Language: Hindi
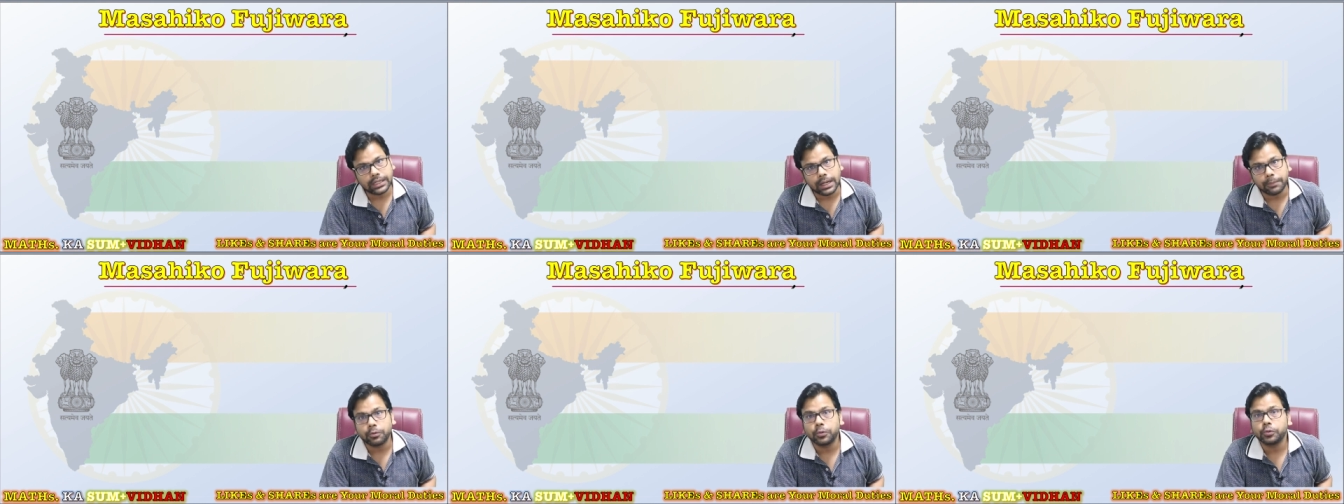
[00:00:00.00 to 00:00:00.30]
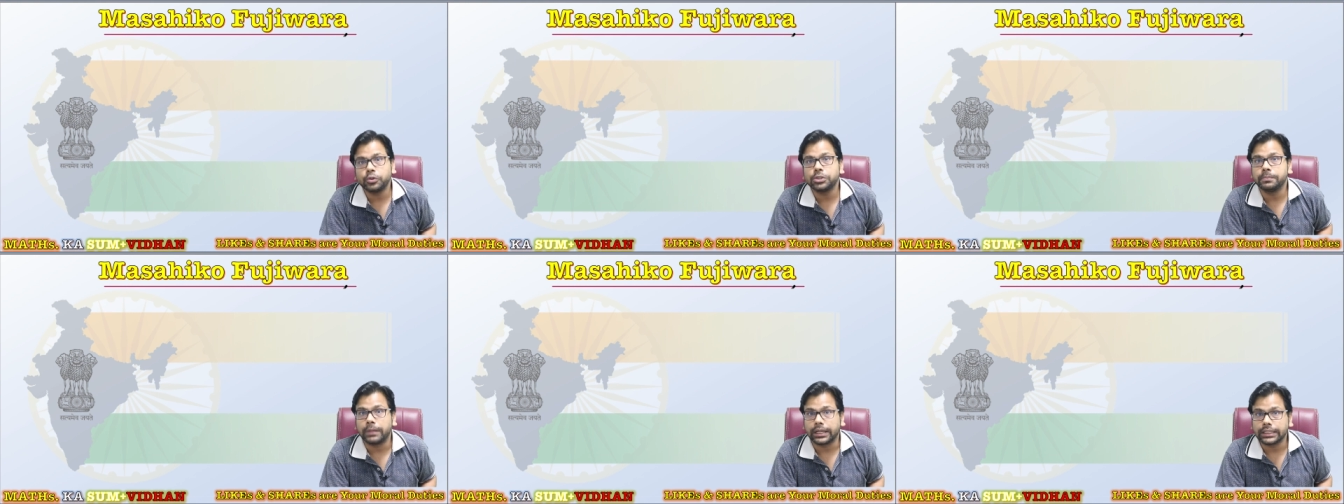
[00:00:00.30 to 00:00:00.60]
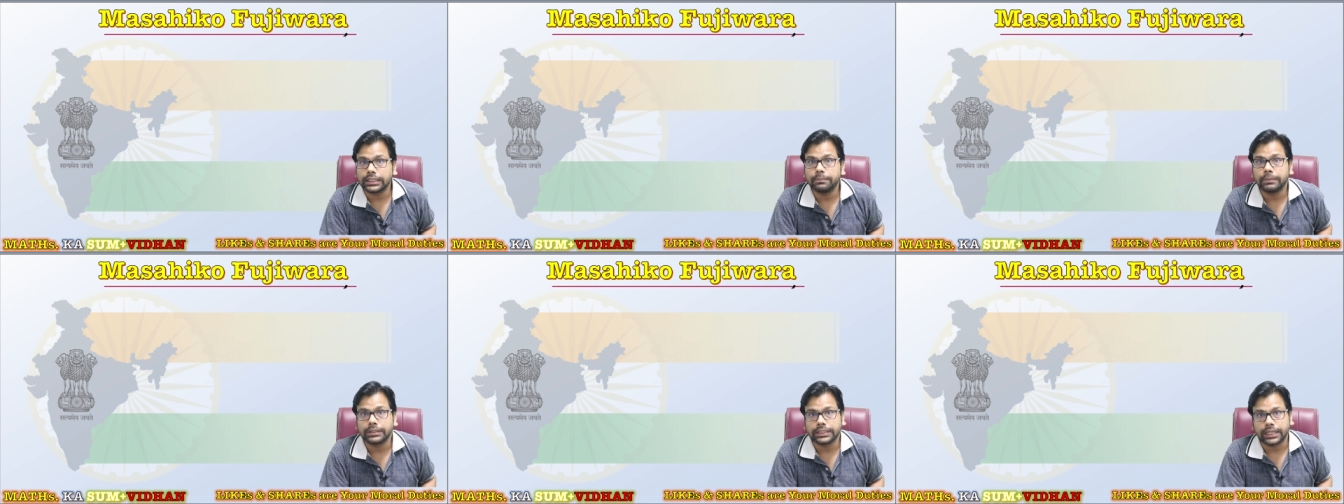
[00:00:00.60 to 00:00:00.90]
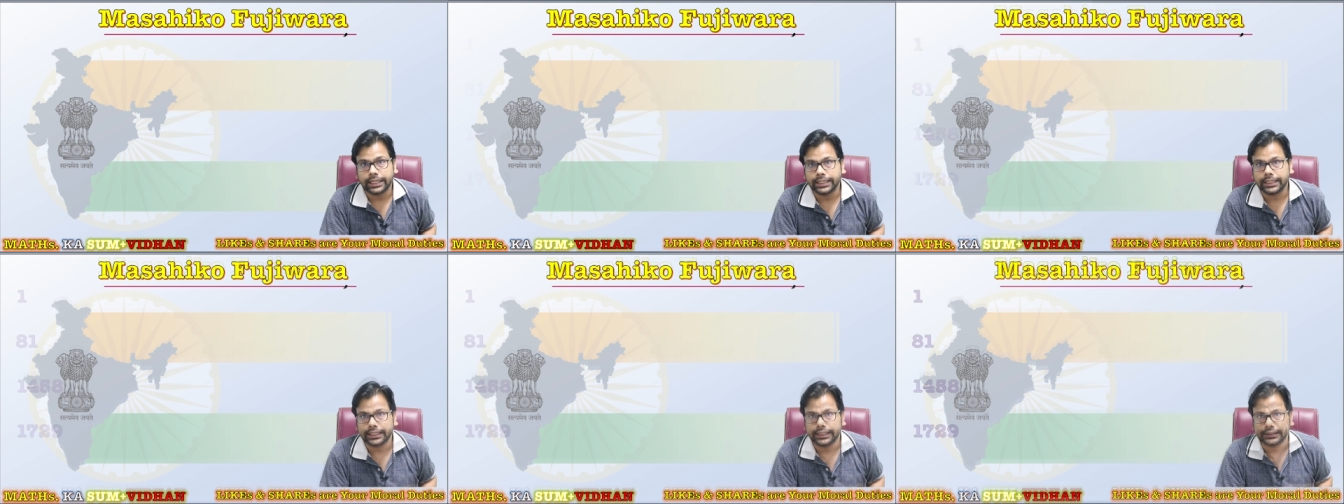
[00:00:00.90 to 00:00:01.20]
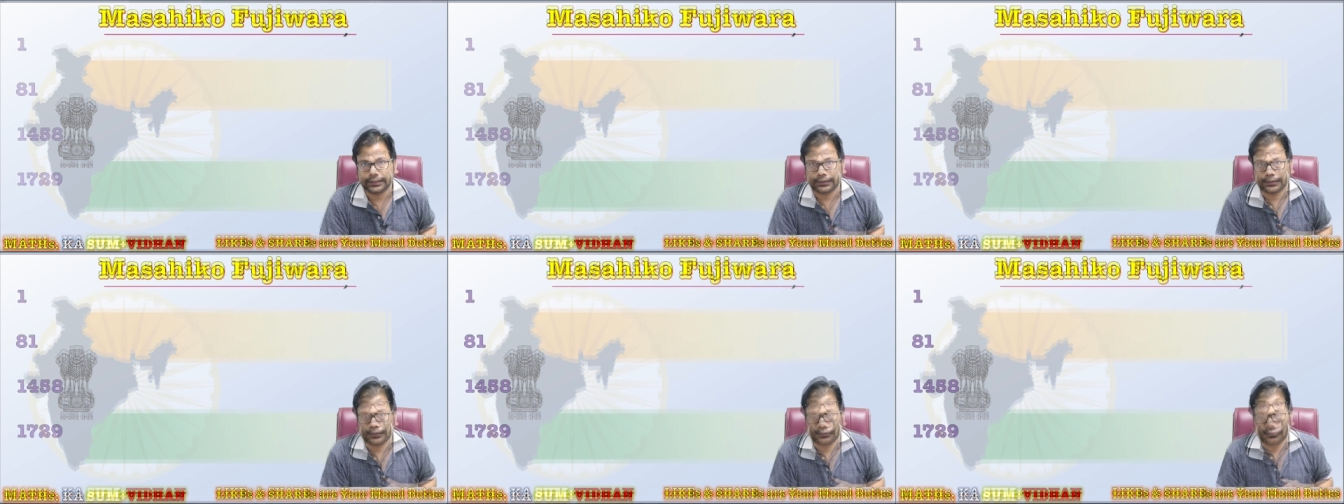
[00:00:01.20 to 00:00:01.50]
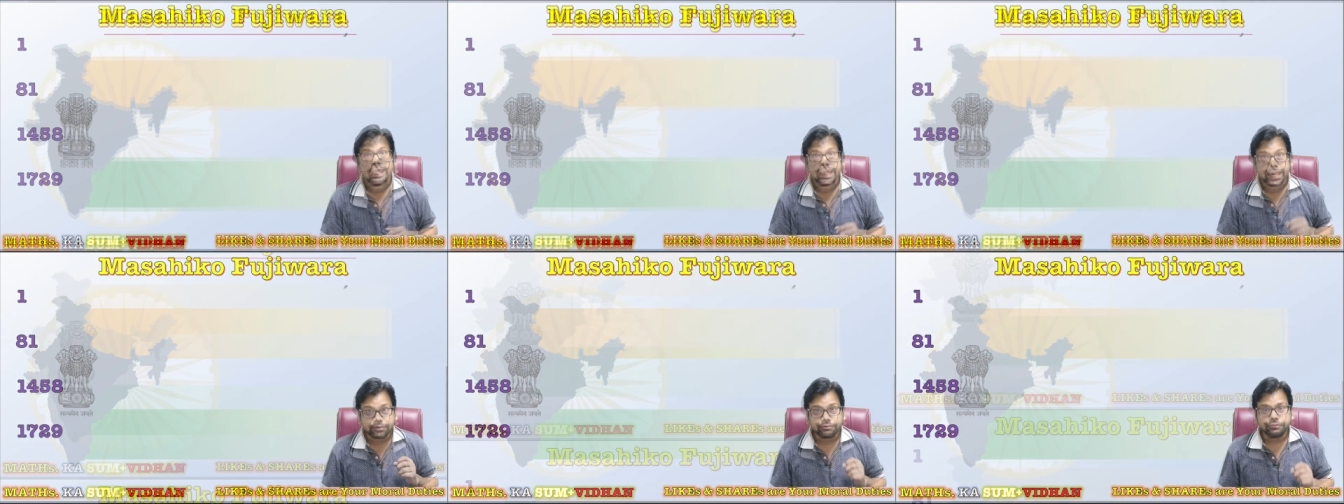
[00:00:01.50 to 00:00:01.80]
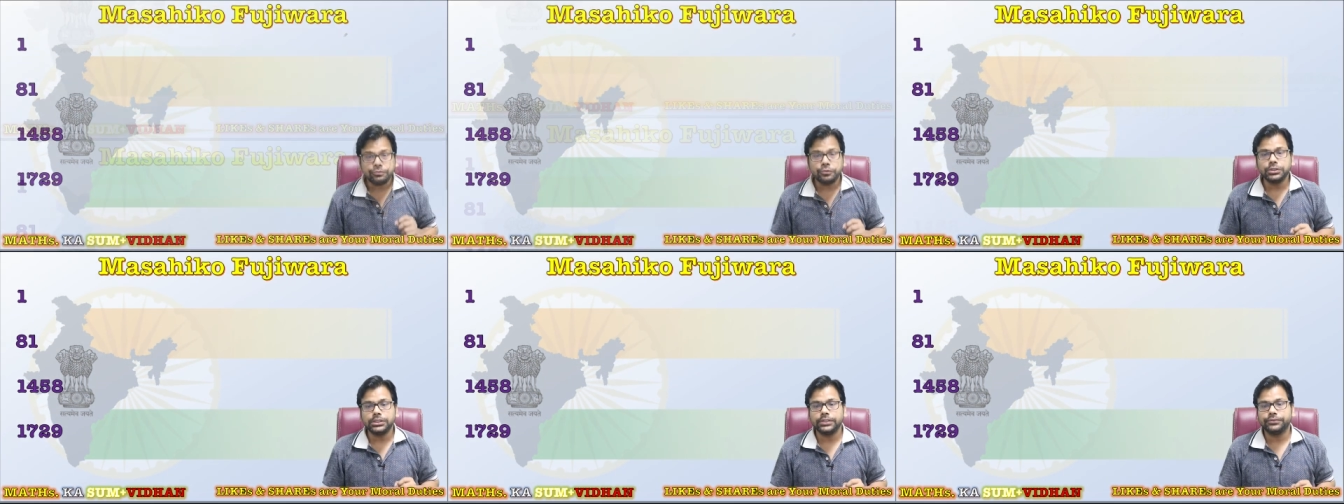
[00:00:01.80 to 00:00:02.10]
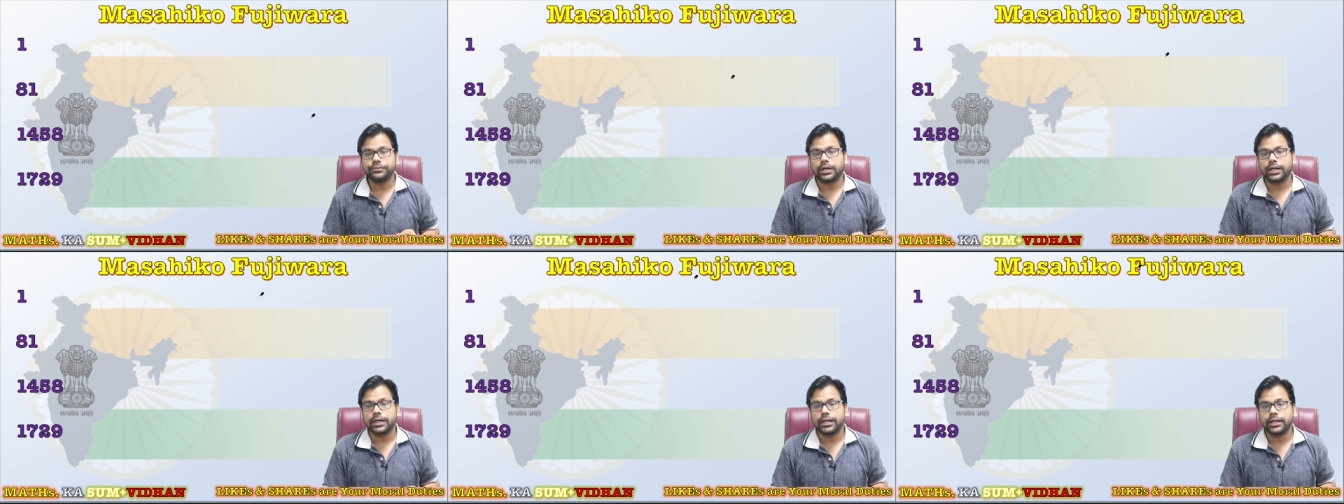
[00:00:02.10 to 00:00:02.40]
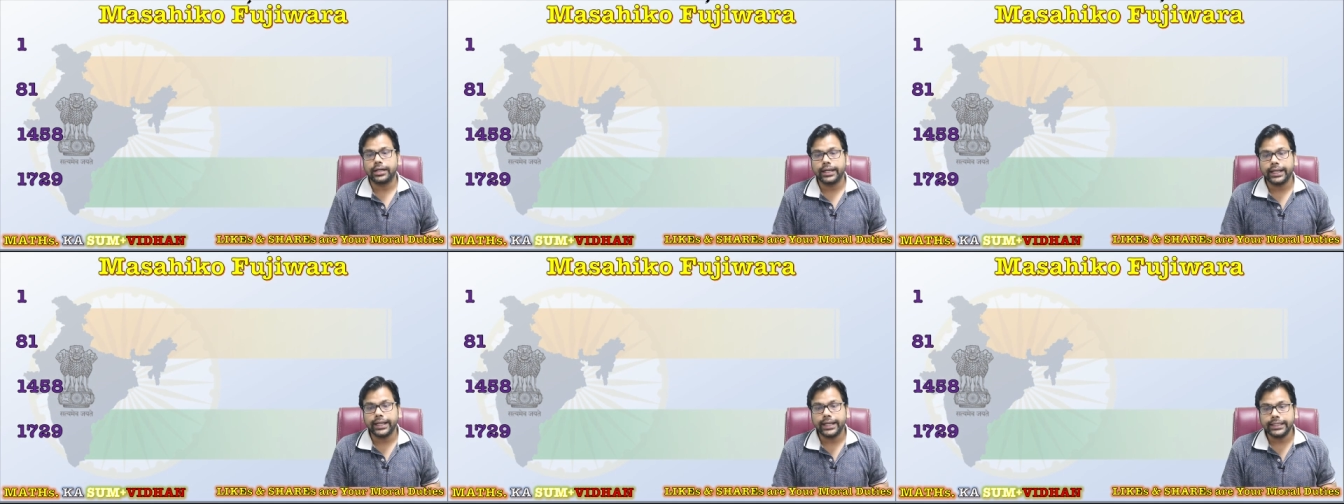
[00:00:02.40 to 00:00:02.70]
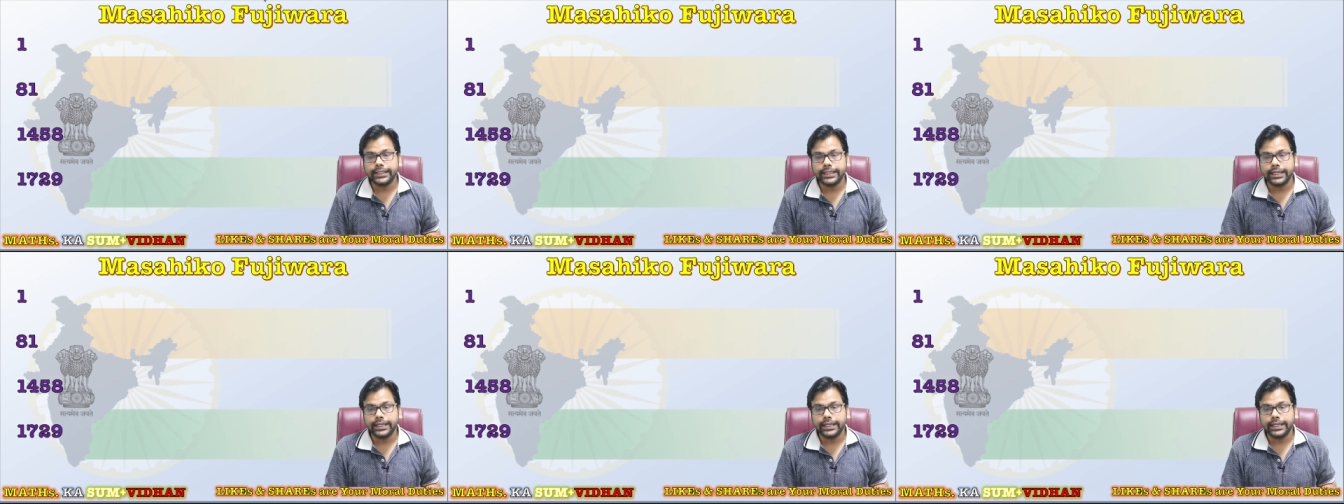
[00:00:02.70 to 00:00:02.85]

बट आपको कुछ बातें बताने हैं एम फुजीवाड़ा ने